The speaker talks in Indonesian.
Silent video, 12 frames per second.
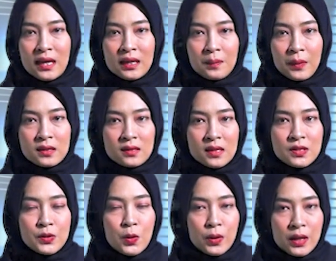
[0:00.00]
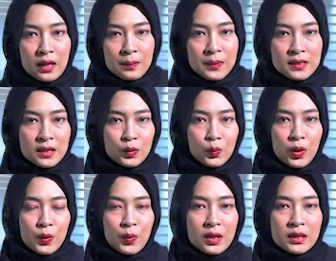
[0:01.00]
Hari Pers Nasional,
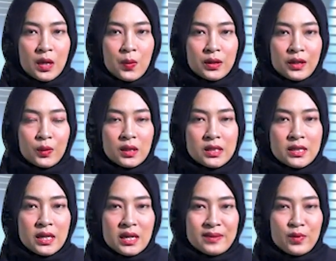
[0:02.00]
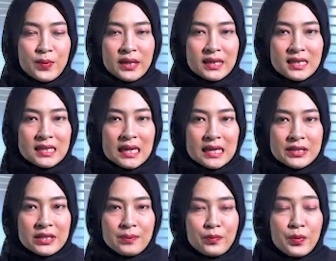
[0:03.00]
Persatuan Wartawan Indonesia Kabupaten
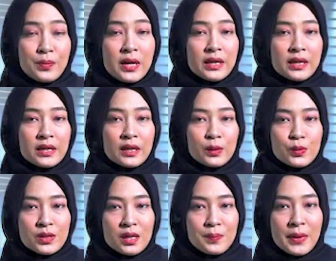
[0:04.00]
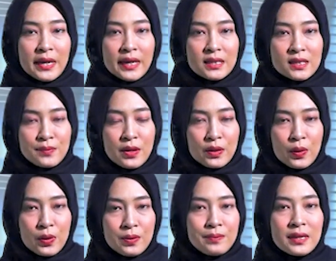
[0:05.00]
Cilacap membaiki ratusan paket
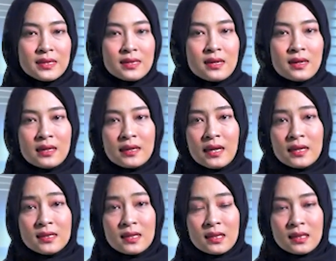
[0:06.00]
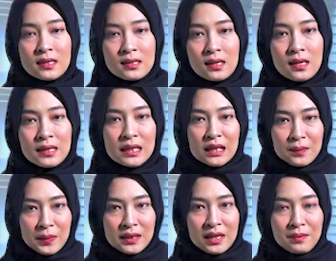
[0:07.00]
sembako, masker, dan hand sanitizer
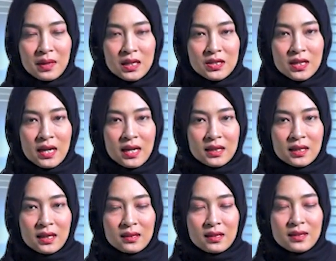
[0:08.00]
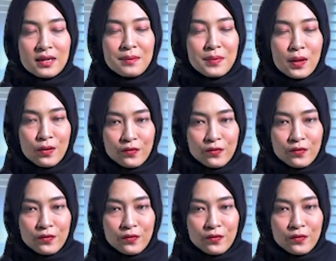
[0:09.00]
kepada masyarakat yang terdampak